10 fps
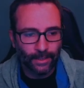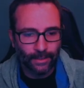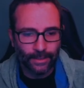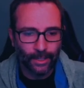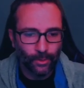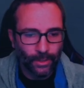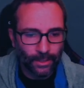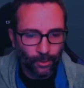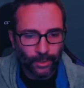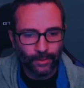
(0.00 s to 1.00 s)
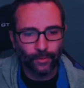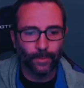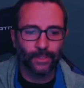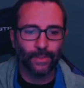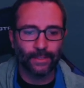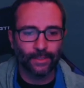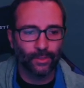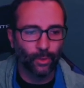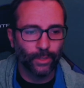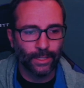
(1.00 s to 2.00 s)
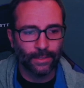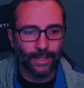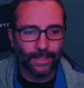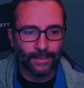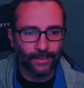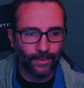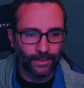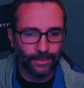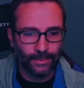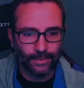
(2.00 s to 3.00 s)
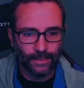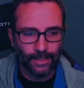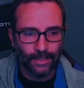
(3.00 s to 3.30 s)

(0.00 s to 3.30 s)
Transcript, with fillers: Januar 125 zu 123